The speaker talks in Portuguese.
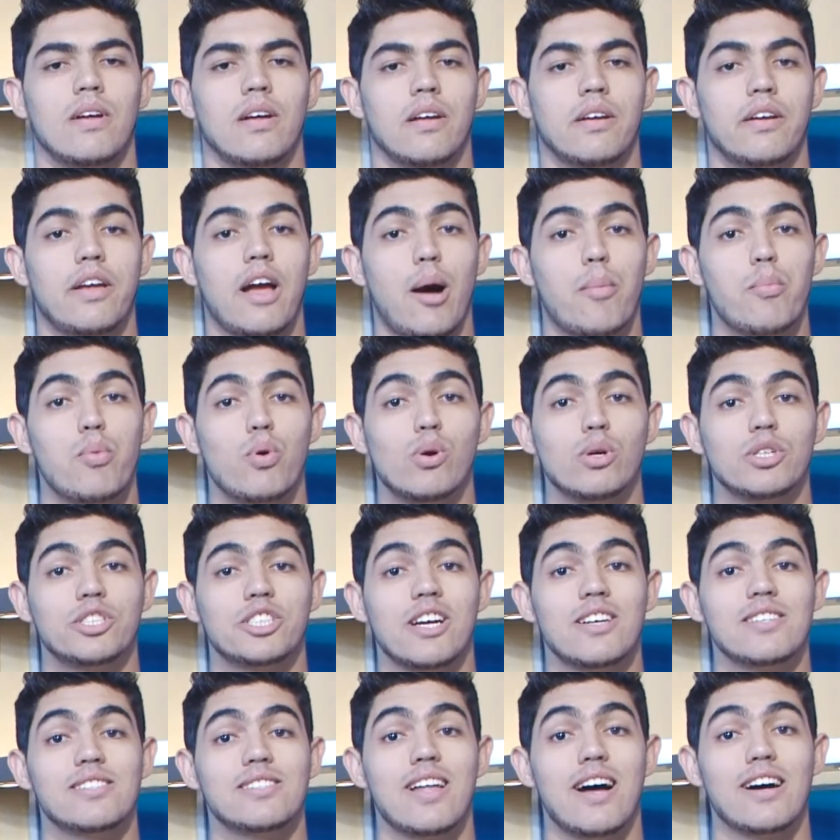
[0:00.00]
E a
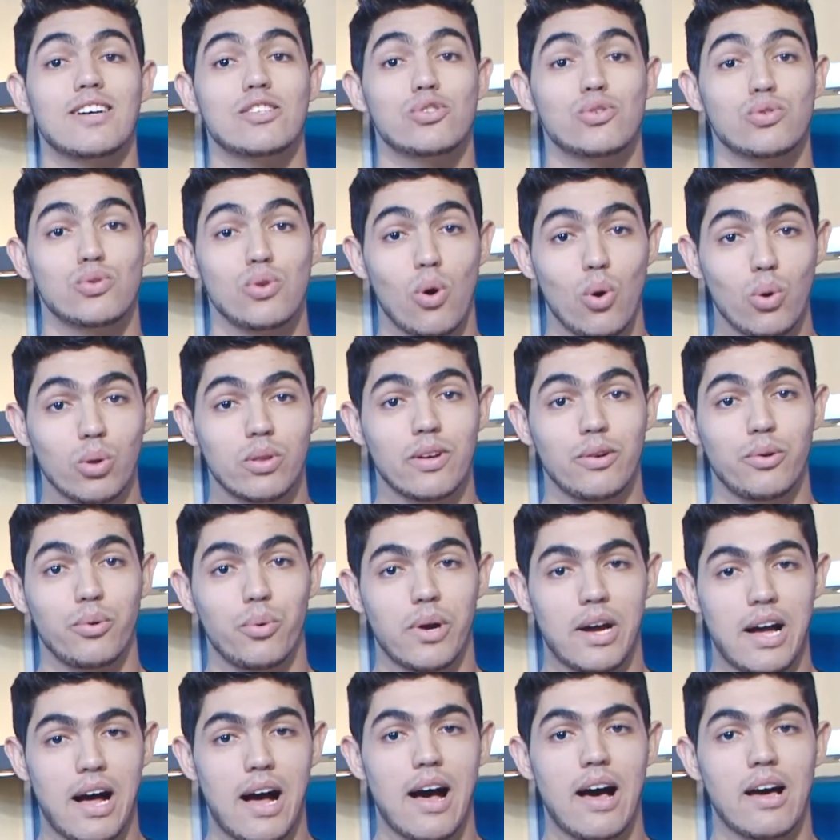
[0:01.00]
bruxa está solta no
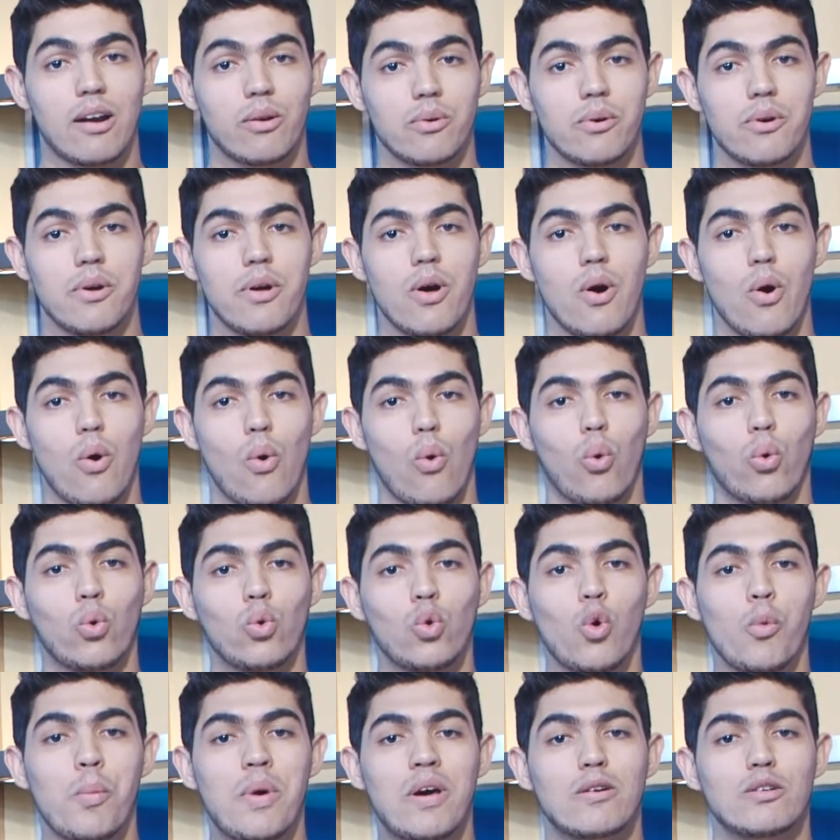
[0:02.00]
galo. O
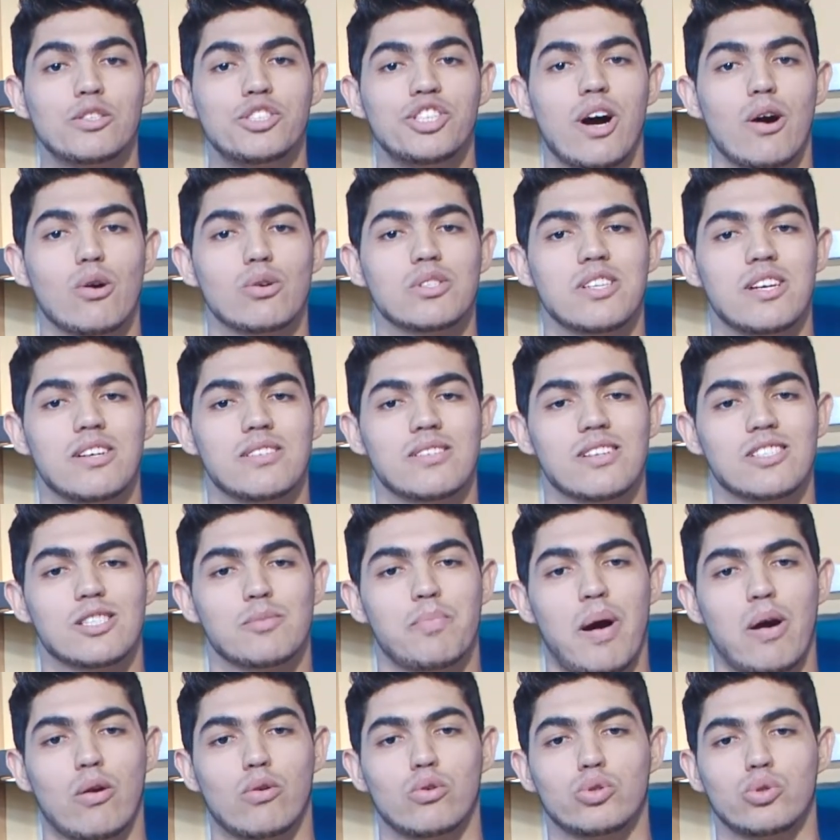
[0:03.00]
número de ausências
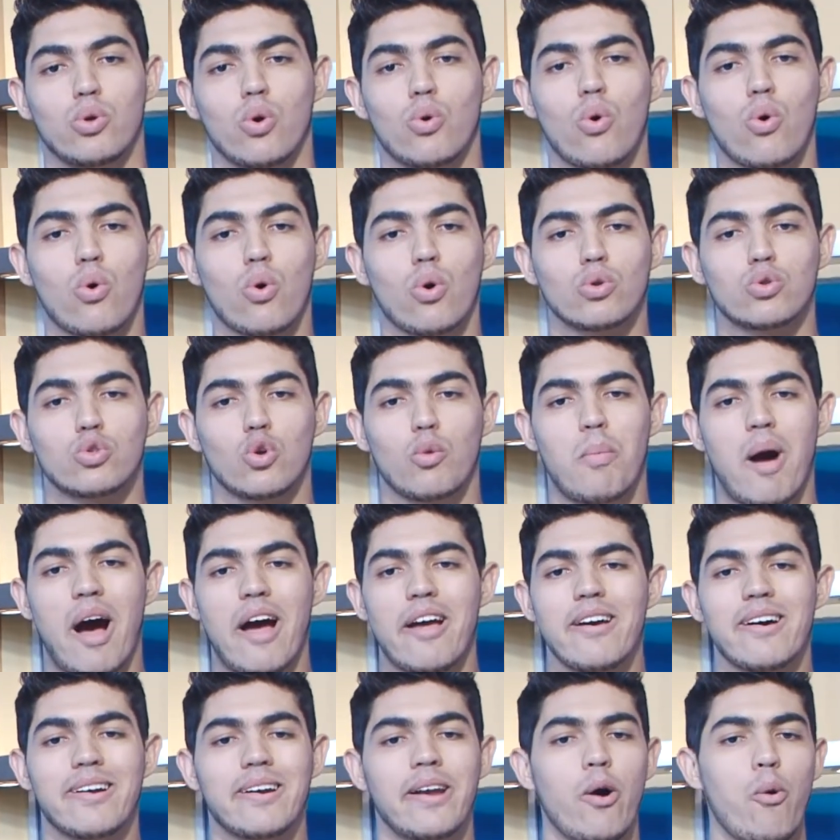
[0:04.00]
para o jogo contra o
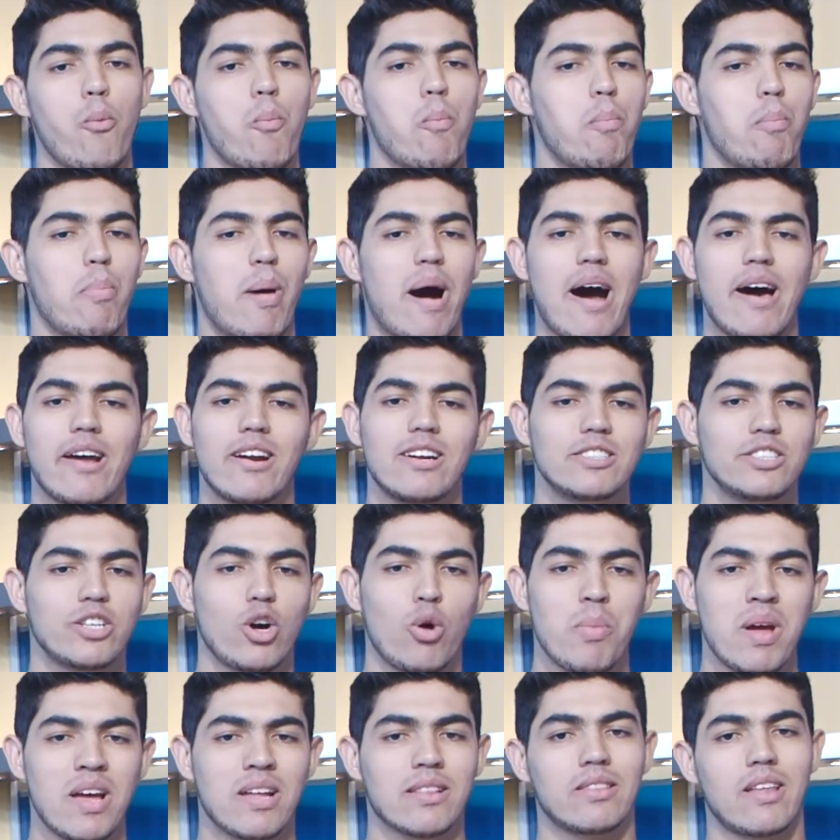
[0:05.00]
Bahia não para de
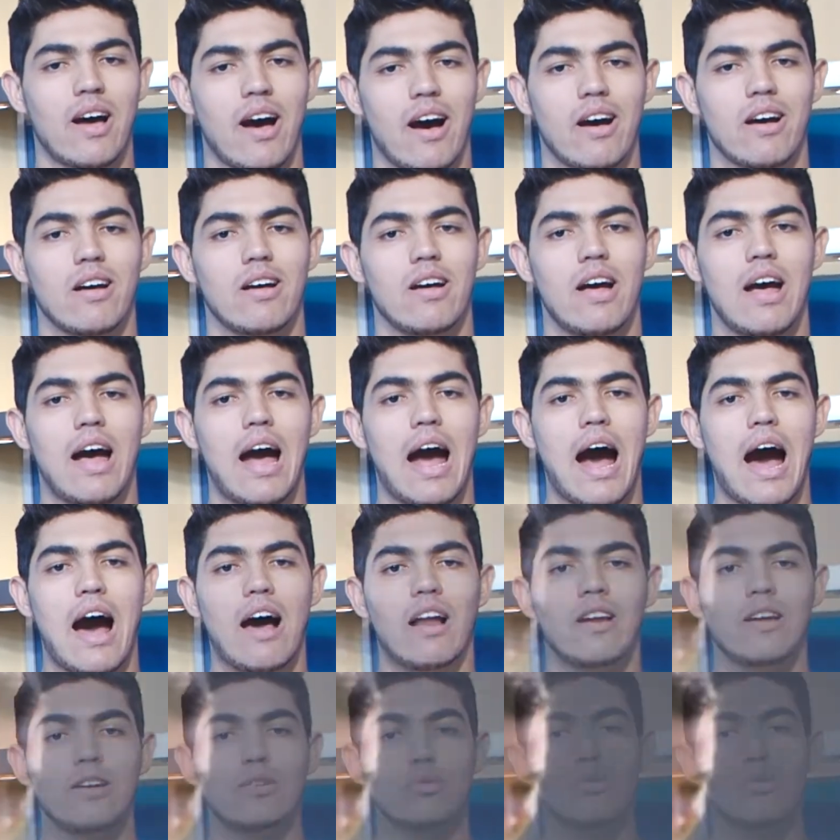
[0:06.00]
aumentar. Além